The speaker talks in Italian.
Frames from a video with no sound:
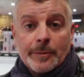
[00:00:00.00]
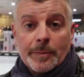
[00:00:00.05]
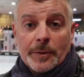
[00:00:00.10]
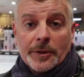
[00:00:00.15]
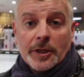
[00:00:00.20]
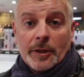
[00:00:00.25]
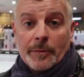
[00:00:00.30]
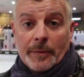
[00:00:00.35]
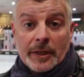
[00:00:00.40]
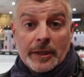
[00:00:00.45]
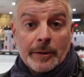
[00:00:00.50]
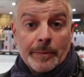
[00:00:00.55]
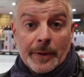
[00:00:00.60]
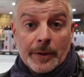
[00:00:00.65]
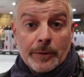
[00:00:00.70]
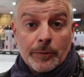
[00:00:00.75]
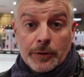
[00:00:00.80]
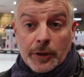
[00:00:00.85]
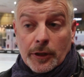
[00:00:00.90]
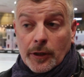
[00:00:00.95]
specialmente per
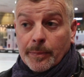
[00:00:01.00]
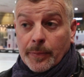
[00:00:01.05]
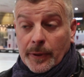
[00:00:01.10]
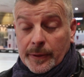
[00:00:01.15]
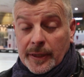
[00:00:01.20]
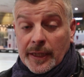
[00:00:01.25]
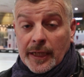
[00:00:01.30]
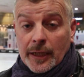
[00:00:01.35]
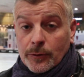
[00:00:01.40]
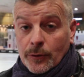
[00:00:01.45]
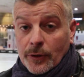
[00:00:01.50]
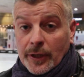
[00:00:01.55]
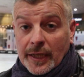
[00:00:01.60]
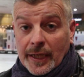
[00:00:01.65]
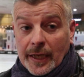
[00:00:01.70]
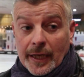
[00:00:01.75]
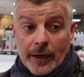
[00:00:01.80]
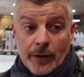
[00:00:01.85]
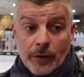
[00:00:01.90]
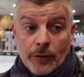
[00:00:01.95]
tutti i pattinatori
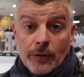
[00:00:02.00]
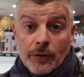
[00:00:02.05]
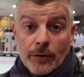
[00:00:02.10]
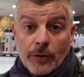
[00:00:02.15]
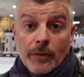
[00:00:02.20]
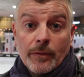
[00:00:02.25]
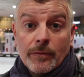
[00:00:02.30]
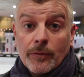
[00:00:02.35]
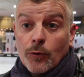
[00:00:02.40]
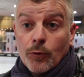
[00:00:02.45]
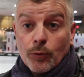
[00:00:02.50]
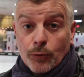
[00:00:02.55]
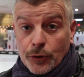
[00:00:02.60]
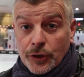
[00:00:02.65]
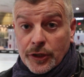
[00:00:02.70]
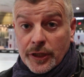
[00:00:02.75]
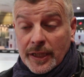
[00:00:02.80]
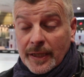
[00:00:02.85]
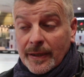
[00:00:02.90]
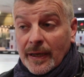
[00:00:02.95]
che erano
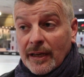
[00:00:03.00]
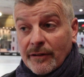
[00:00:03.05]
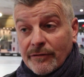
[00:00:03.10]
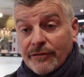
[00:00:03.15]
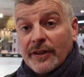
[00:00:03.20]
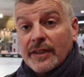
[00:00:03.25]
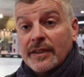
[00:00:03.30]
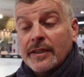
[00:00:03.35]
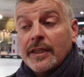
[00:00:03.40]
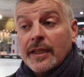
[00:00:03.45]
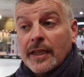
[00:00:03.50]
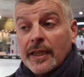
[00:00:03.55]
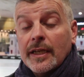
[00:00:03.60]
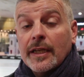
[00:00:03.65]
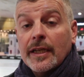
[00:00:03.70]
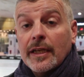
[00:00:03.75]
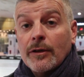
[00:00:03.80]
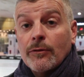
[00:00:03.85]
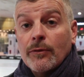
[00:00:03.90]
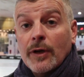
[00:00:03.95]
russi e
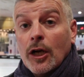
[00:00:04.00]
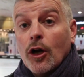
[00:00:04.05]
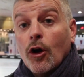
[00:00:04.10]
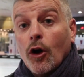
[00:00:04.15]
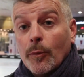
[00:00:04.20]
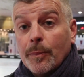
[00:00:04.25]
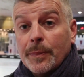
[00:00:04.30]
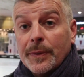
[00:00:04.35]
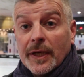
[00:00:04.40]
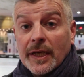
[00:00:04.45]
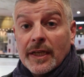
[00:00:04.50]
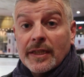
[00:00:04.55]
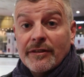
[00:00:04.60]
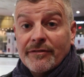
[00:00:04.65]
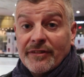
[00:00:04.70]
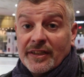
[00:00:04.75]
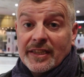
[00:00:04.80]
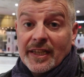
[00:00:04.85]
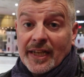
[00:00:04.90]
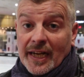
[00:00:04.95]
infatti una coppia di
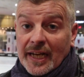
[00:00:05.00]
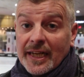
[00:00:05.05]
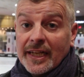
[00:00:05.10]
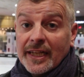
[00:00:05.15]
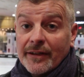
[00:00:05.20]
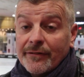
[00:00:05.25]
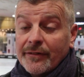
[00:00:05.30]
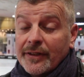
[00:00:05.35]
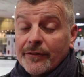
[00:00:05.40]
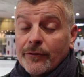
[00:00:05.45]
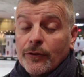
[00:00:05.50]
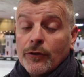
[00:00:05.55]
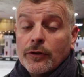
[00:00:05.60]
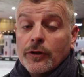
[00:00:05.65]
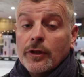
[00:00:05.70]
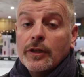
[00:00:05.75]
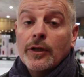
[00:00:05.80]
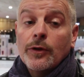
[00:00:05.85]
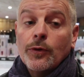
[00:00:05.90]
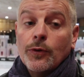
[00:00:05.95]
veterani che venivano
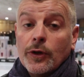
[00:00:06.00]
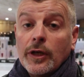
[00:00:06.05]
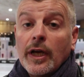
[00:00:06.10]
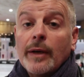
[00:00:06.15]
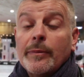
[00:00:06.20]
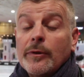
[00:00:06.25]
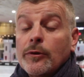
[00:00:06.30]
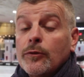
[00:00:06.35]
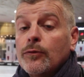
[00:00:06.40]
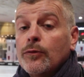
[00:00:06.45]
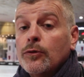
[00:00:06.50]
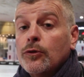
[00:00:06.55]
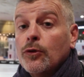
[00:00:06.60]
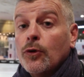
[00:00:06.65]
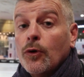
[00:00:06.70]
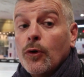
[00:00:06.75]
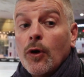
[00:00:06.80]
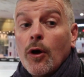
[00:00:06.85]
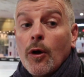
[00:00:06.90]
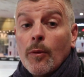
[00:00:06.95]
da noi abbiamo
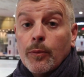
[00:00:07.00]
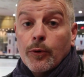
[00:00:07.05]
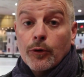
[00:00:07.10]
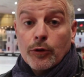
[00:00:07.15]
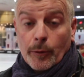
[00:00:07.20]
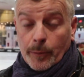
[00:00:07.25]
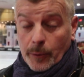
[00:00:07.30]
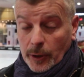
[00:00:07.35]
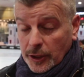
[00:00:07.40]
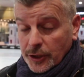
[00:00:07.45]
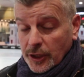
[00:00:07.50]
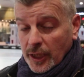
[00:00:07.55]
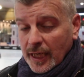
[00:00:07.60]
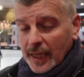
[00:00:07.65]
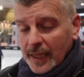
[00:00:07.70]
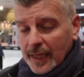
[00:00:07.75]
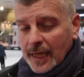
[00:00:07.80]
dovuto purtroppo lasciarla a